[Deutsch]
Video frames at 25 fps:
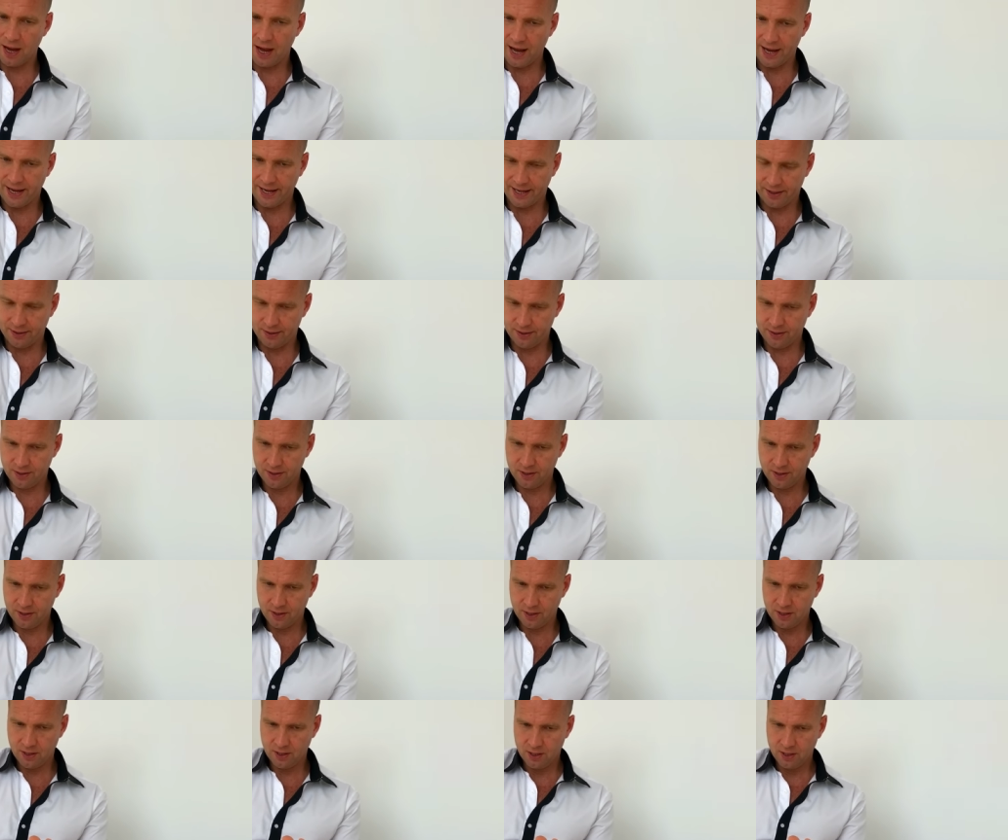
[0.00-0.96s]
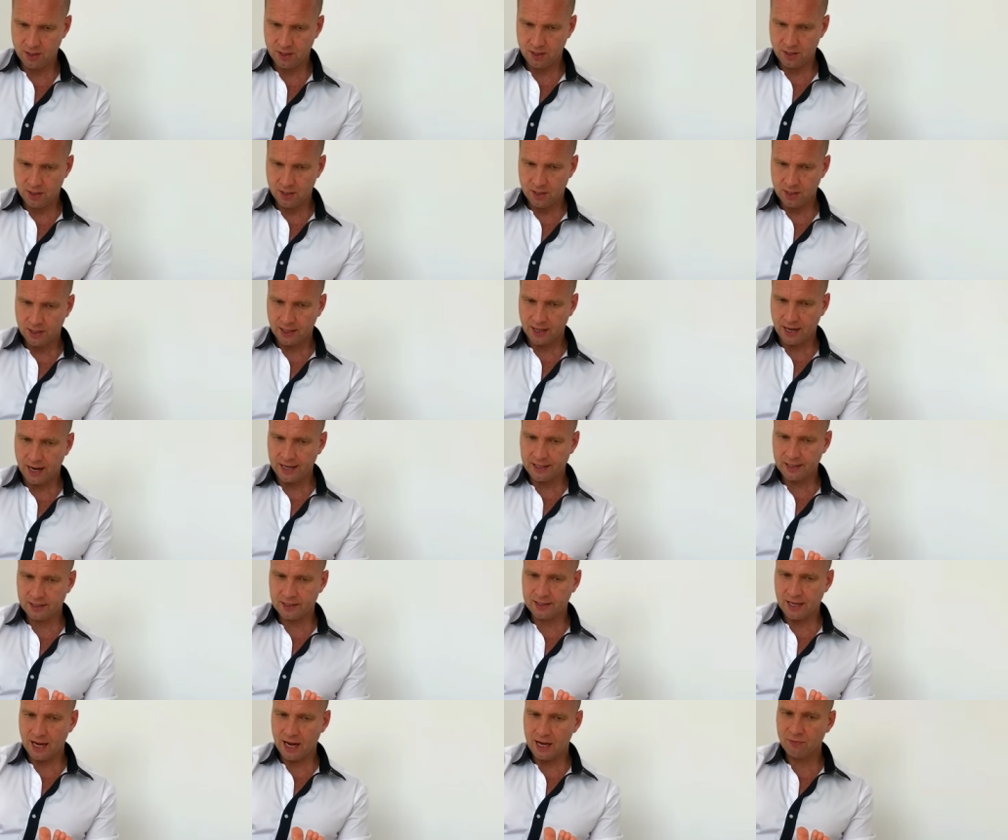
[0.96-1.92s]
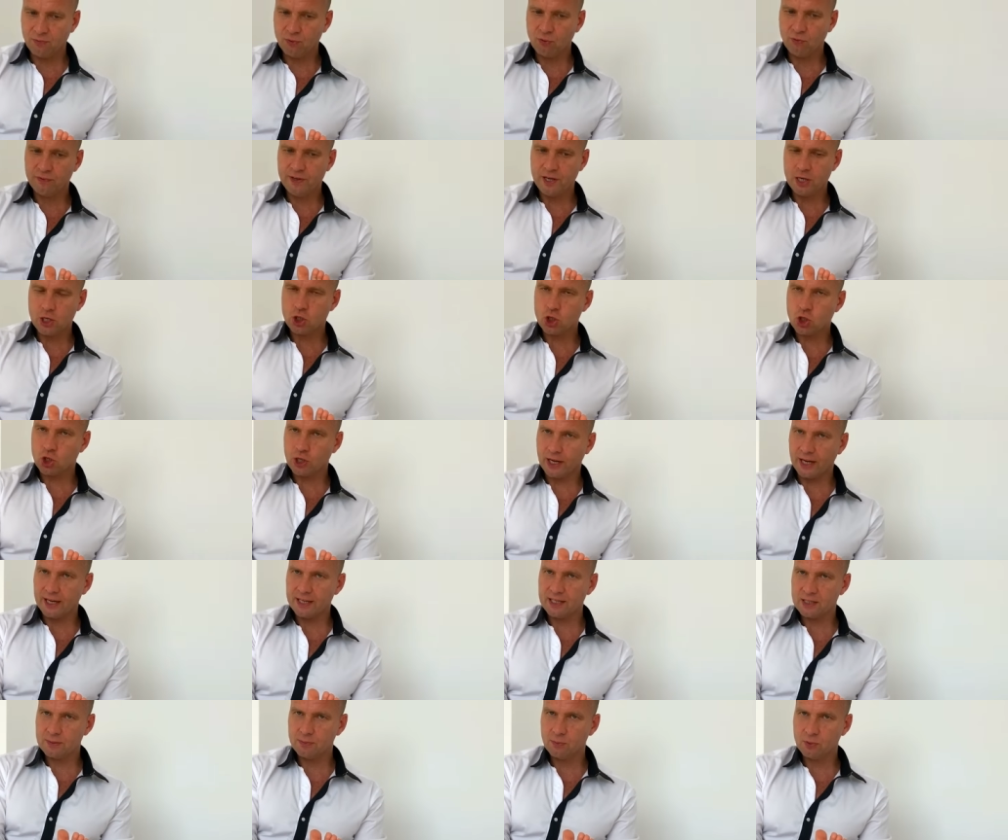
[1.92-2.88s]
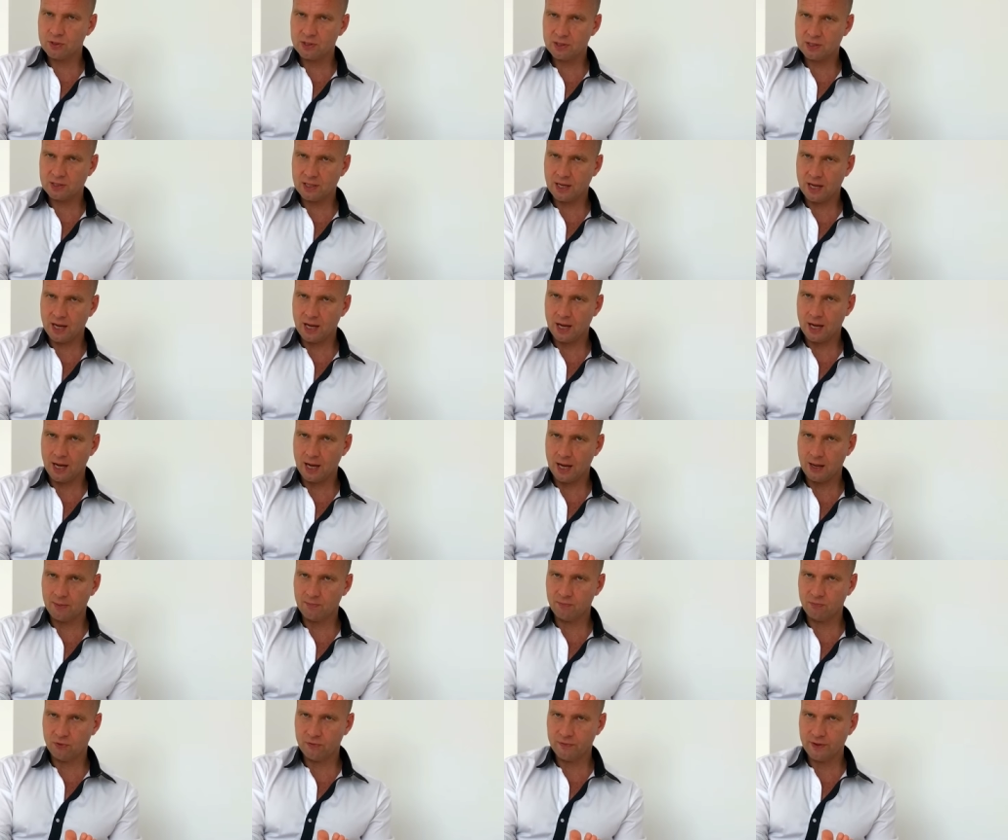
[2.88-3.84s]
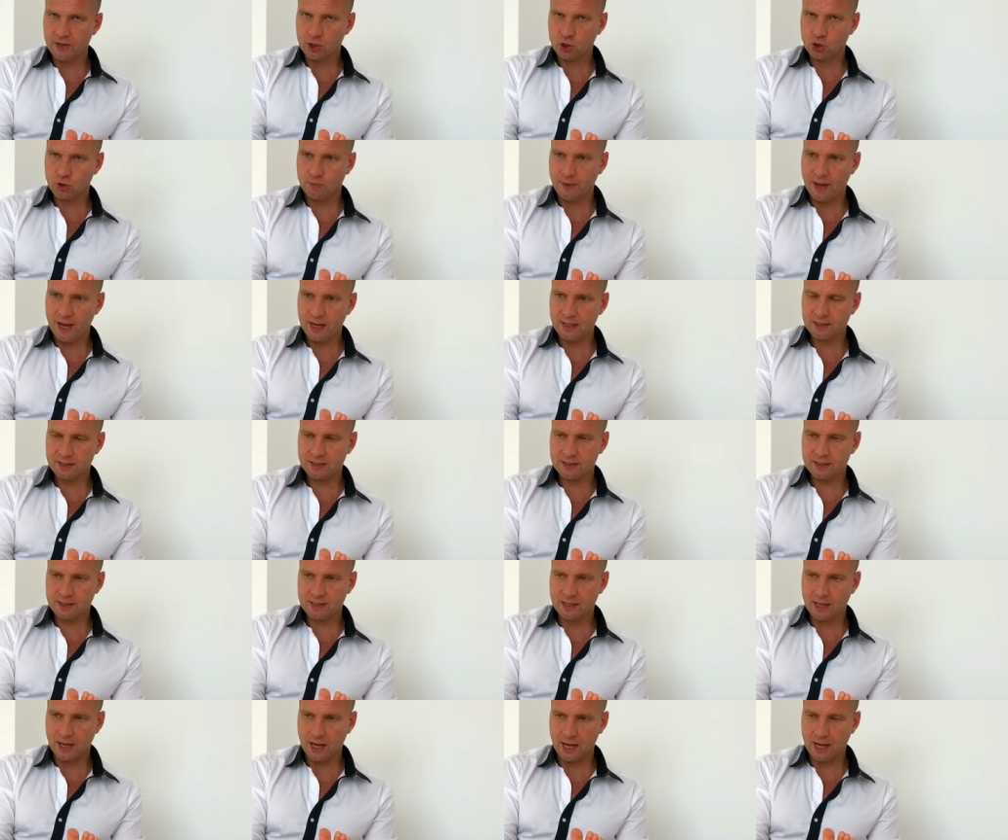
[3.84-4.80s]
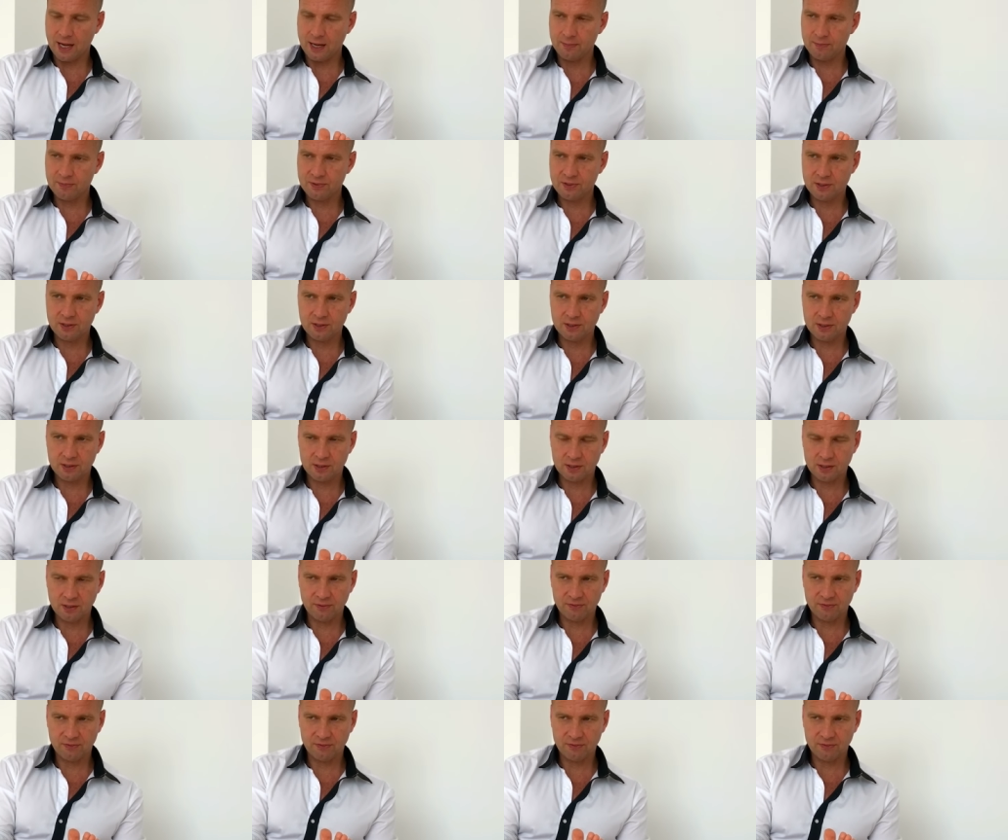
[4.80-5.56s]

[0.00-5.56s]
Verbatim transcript: sogenannte Stressmuster, Schmerzmuster, welche nach Tupaldos auch